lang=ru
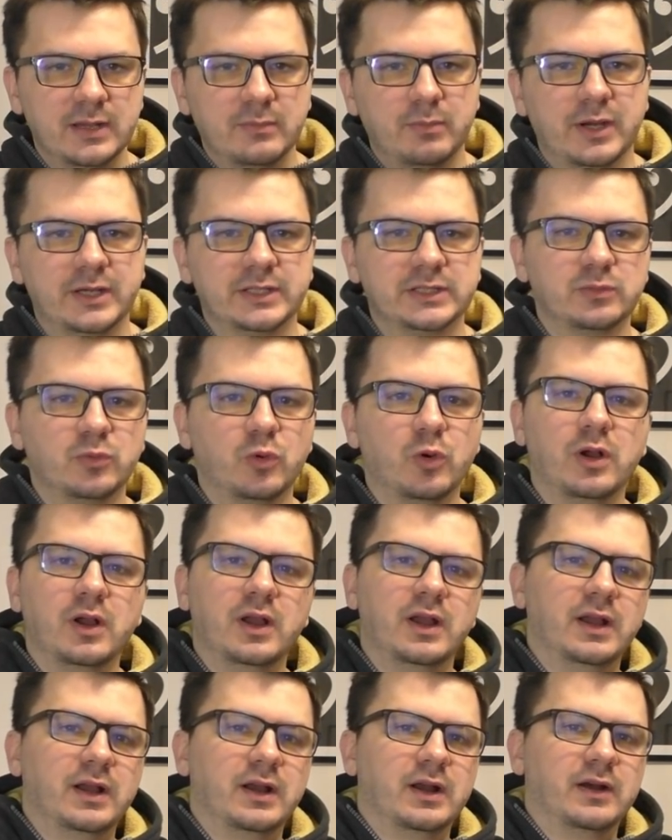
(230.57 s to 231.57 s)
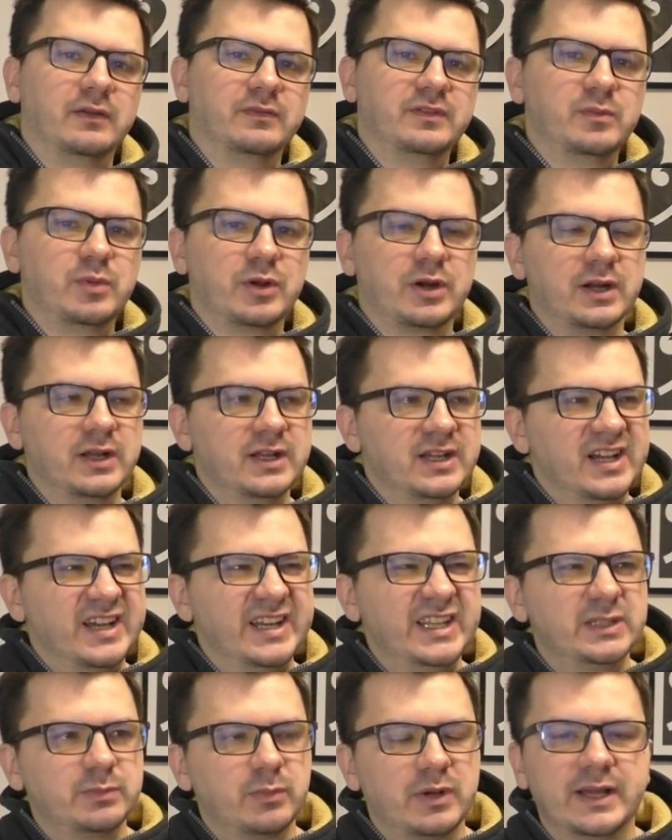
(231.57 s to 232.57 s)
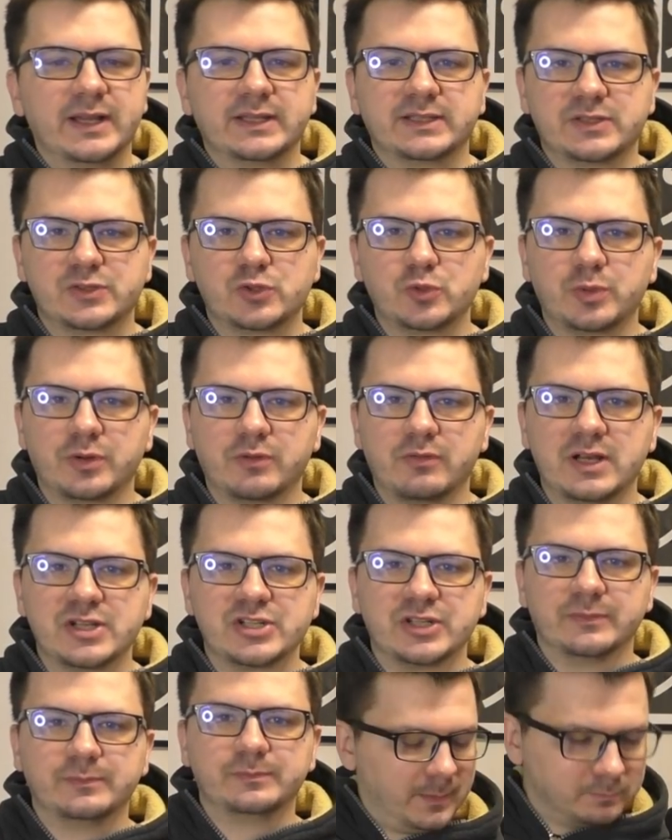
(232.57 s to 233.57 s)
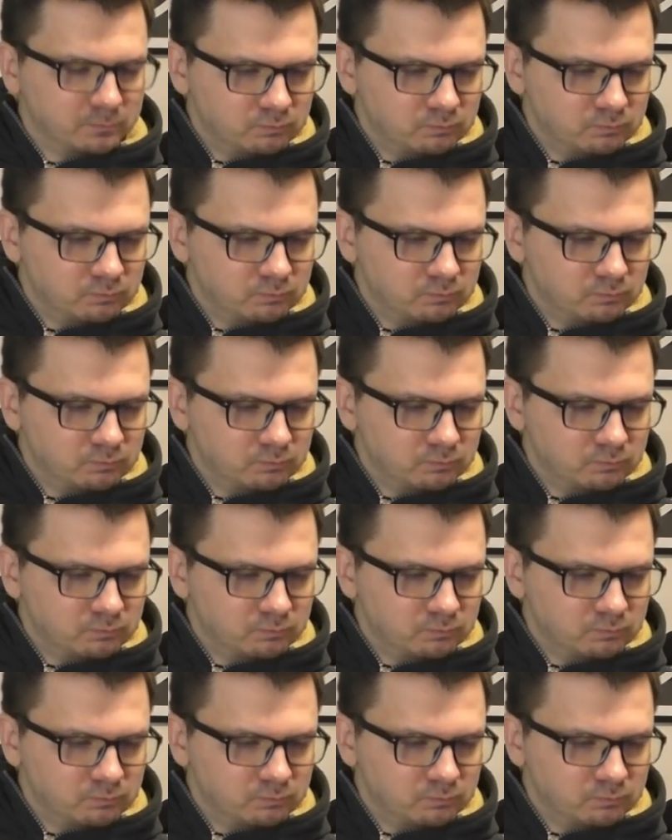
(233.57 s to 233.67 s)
Поэтому э, выбор ритма – это супер важно.